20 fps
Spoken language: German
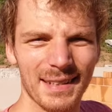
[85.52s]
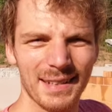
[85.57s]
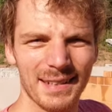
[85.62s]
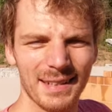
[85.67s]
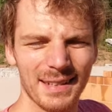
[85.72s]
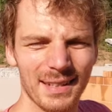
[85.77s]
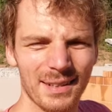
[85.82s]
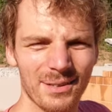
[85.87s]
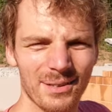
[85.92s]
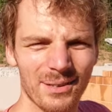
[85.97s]

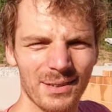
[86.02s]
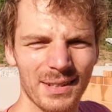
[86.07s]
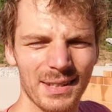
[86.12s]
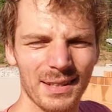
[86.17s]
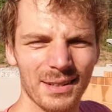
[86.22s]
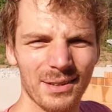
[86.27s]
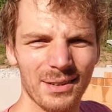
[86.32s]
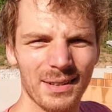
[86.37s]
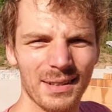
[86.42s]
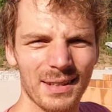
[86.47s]
Hallo,
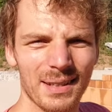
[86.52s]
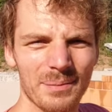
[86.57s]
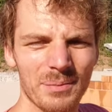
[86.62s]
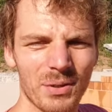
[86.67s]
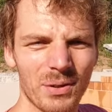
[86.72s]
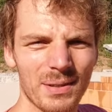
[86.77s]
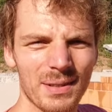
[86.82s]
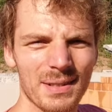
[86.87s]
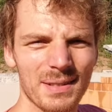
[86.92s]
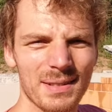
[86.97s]
hier heute
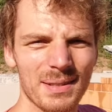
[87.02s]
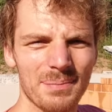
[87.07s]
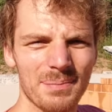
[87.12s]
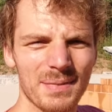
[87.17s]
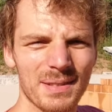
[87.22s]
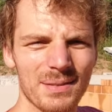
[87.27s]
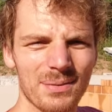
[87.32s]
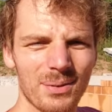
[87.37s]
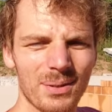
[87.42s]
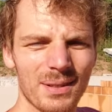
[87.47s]
am
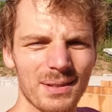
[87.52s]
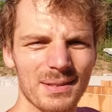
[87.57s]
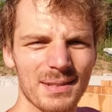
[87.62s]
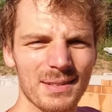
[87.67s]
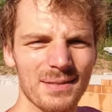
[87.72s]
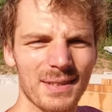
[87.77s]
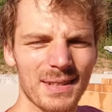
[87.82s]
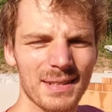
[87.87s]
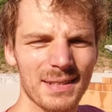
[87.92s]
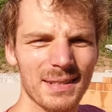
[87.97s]

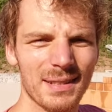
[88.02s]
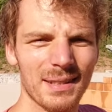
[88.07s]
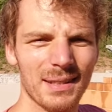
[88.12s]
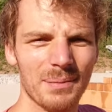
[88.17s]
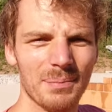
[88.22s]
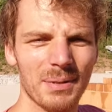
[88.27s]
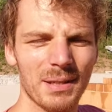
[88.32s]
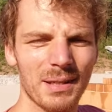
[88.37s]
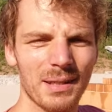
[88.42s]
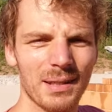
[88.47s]
9.07.2020.
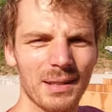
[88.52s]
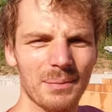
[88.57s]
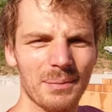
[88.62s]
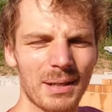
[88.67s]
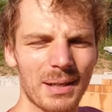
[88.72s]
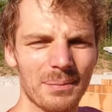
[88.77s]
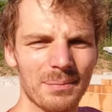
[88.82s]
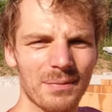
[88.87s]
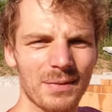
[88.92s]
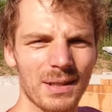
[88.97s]
Ich bin hier
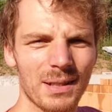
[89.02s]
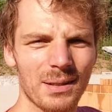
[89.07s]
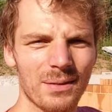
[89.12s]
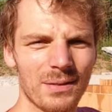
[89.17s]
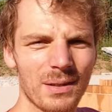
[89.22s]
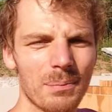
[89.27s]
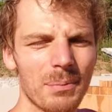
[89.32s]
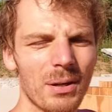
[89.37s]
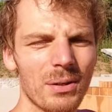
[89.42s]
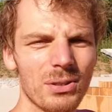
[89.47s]
am Abend wieder
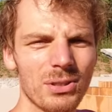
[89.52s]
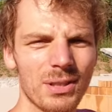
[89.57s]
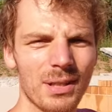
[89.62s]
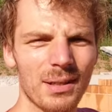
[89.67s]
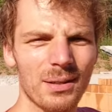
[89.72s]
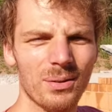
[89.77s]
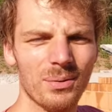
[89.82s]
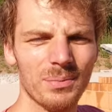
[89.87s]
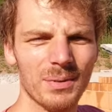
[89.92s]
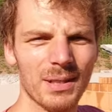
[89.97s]
auf der
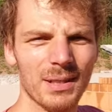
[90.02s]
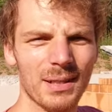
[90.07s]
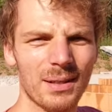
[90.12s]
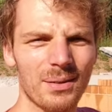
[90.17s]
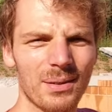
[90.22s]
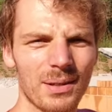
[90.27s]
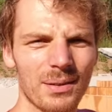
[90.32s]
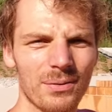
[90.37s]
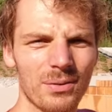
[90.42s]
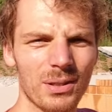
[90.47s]
Baustelle, um den
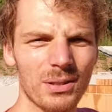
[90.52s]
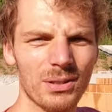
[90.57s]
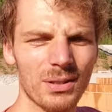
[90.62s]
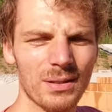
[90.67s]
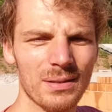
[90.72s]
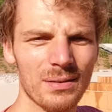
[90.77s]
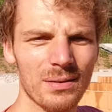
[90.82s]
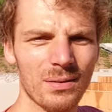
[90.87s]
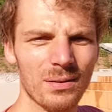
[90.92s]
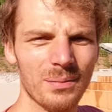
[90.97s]
aktuellen
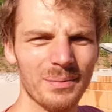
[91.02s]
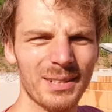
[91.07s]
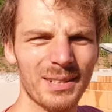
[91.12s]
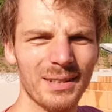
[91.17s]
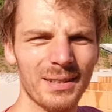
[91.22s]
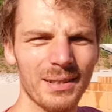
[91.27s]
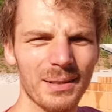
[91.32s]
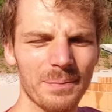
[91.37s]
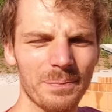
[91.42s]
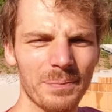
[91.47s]
Fortschritt zu
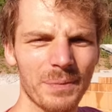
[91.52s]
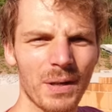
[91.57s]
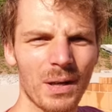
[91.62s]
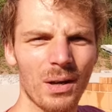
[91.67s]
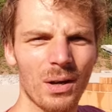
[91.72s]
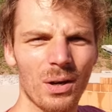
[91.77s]
dokumentieren.